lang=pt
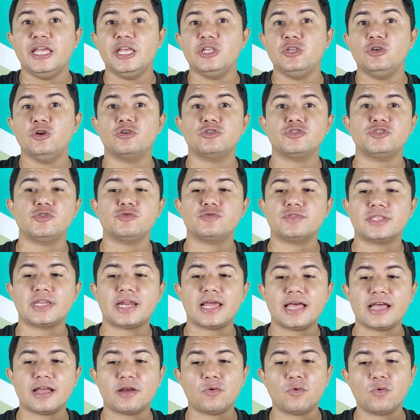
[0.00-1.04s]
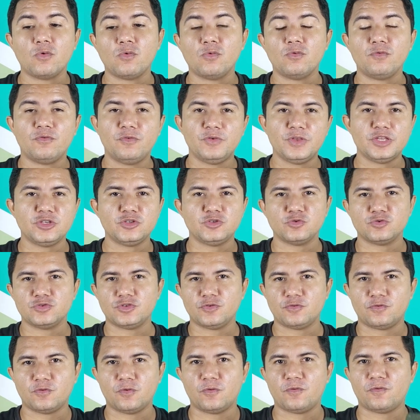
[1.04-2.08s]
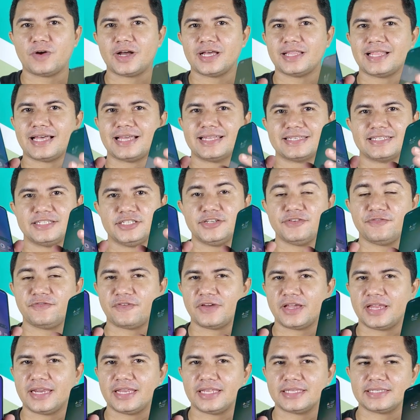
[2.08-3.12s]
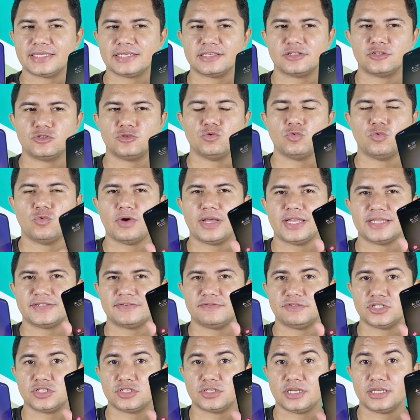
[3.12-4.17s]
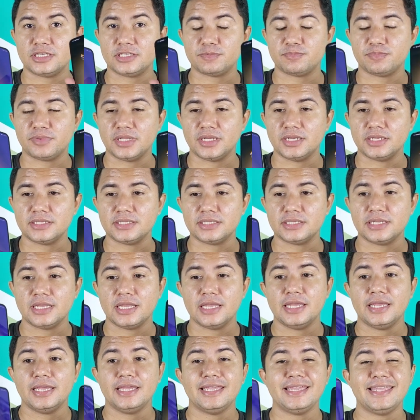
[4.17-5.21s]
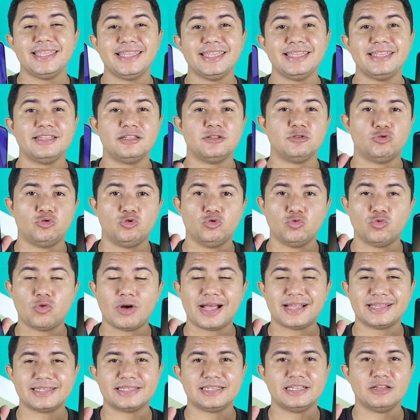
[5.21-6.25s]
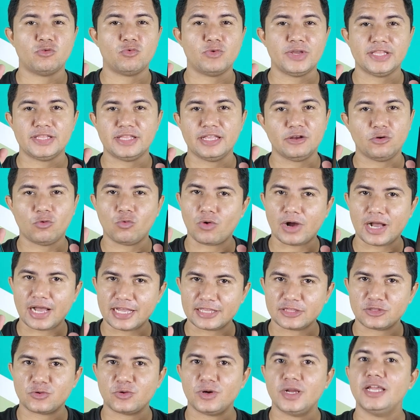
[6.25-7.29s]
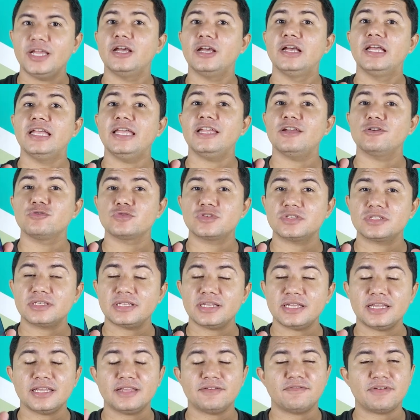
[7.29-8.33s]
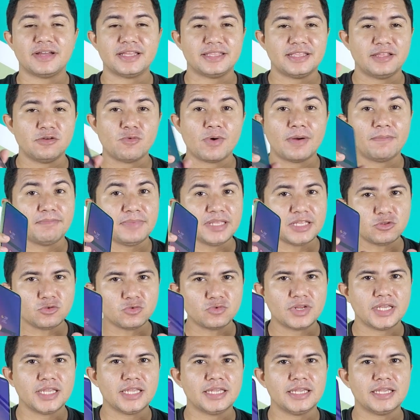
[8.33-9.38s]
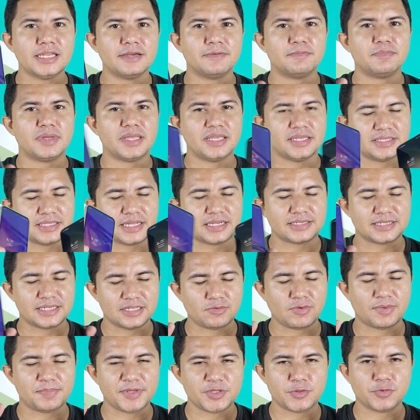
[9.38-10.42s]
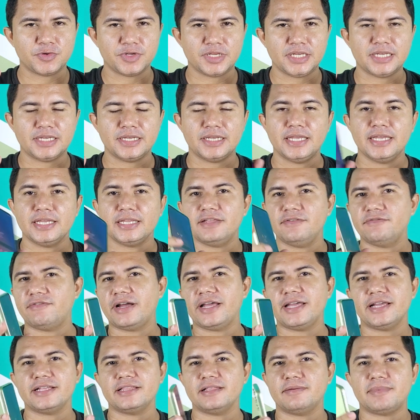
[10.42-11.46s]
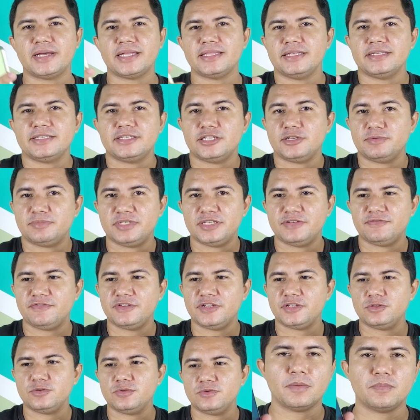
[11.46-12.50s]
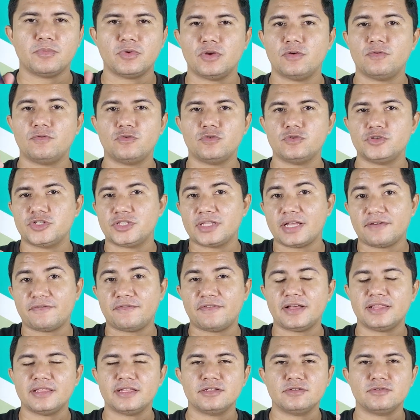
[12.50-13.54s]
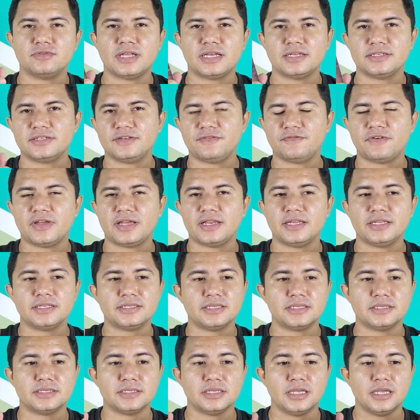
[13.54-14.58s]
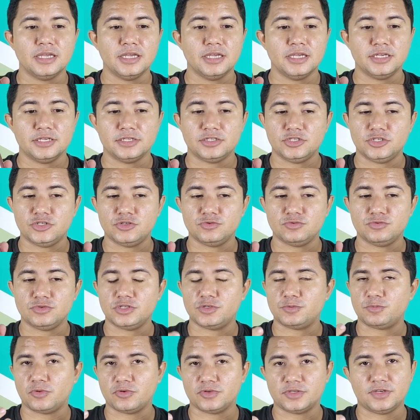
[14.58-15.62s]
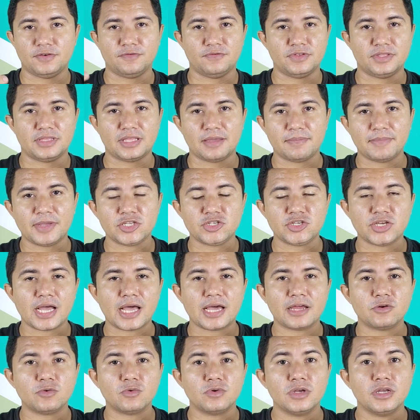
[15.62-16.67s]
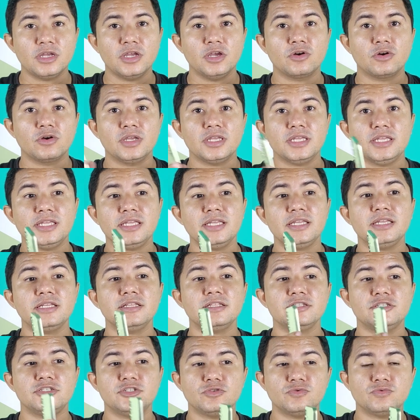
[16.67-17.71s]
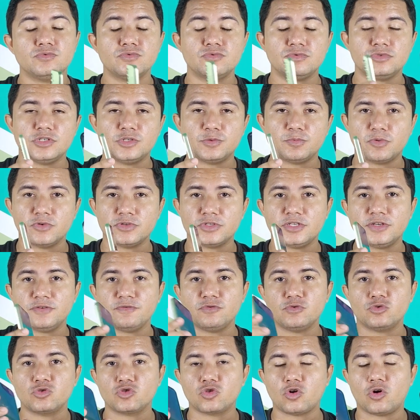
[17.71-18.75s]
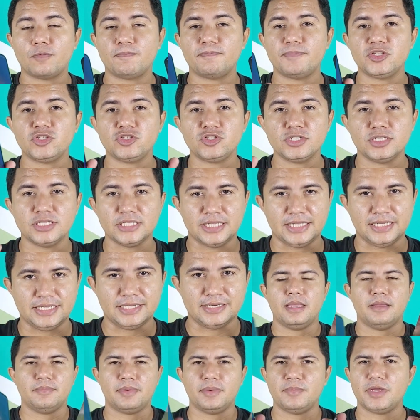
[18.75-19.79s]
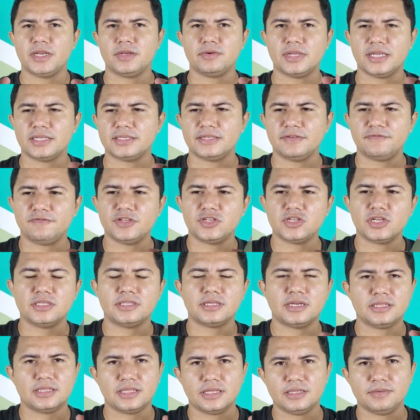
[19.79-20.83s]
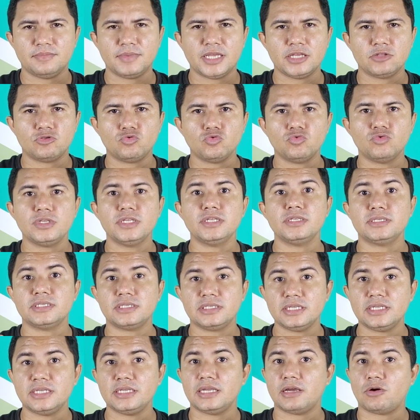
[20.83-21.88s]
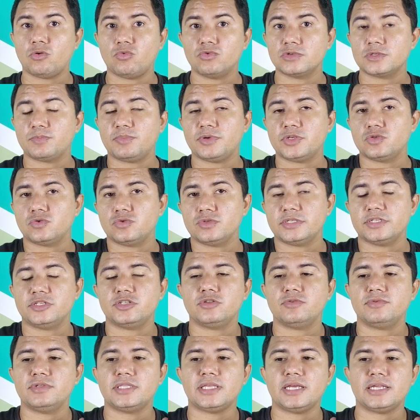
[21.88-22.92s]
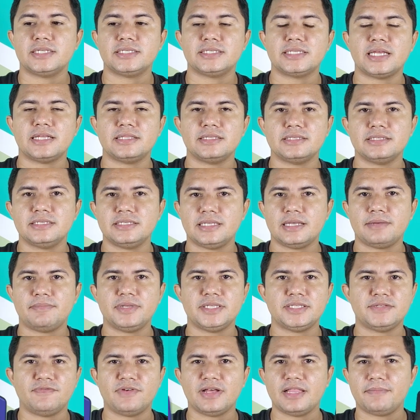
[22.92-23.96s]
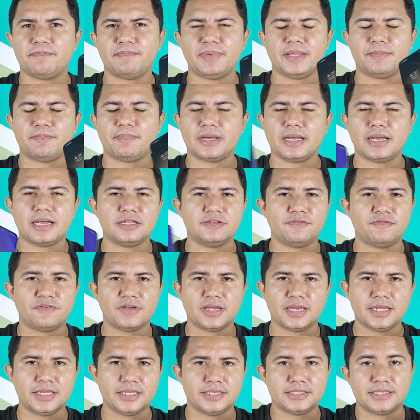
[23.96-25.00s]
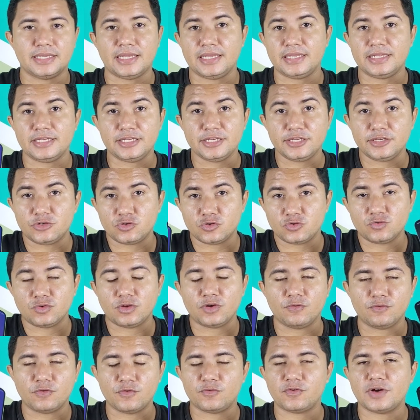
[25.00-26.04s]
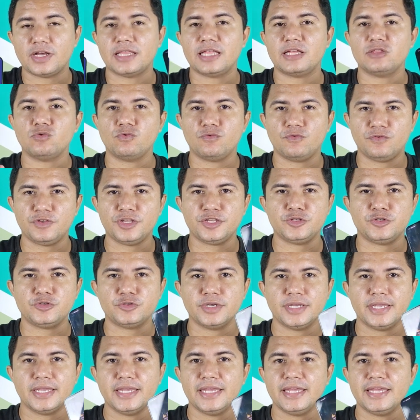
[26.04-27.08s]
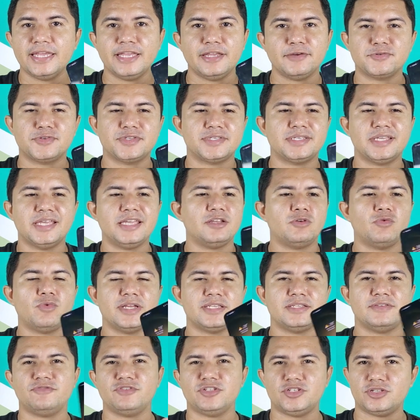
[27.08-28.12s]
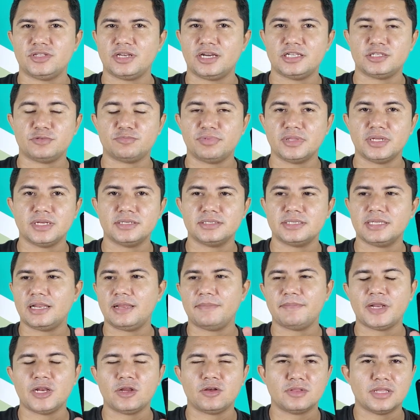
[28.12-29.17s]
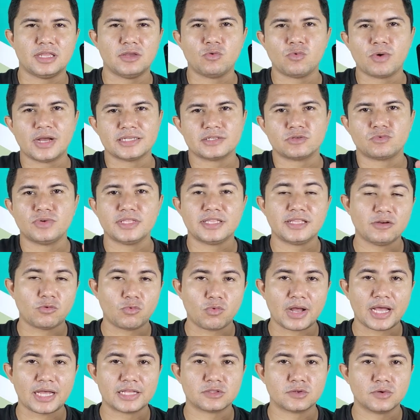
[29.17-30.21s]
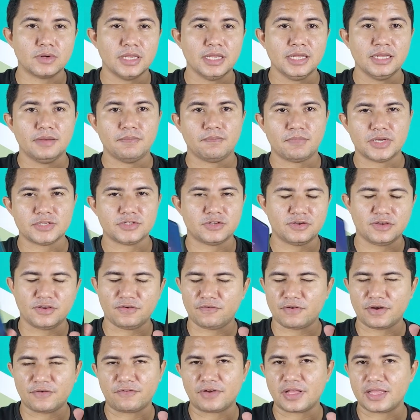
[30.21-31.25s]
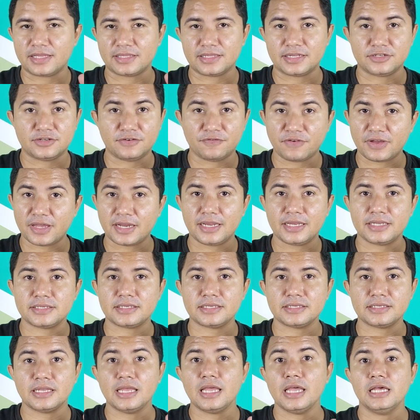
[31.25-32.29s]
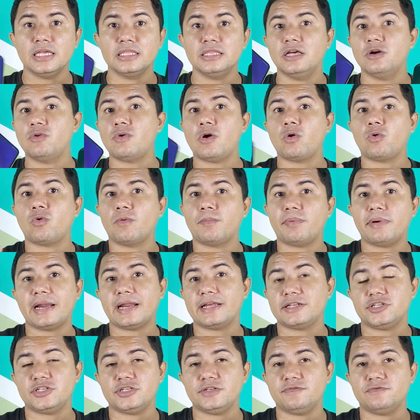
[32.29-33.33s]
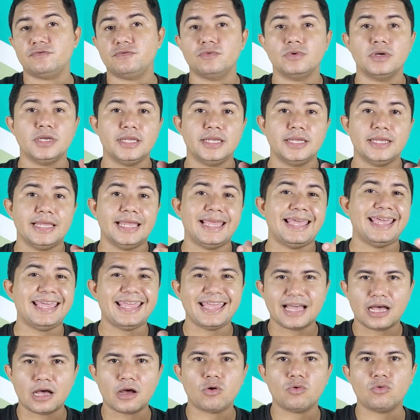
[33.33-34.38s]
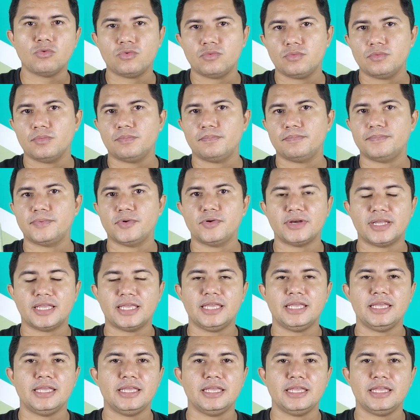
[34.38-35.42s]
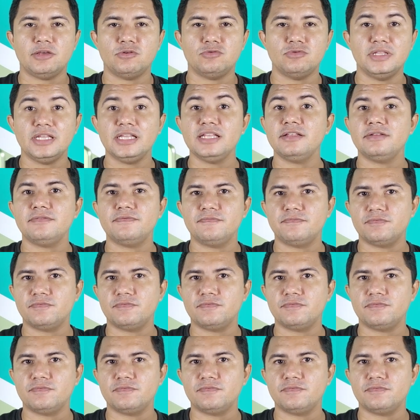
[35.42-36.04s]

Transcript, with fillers: E hoje eu trago um vídeo onde eu vou falar as diferenças do S23 Plus e do A54. Eu sei que vai ter uma minoria, porque está sendo uma minoria, que vai reclamar desse tipo de vídeo, porque eu vou estar falando das diferenças de um dispositivo intermediário e de um dispositivo top de linha. Primeiro que esse vídeo é entretenimento e sim, algumas pessoas estão interessadas em saber se vale a pena pagar a diferença. É isso que eu vou falar no vídeo. Eu sei que o S23 Plus ele é melhor do que o A54, mas a gente vai falar das diferenças. Não é um comparativo real, porque eu nem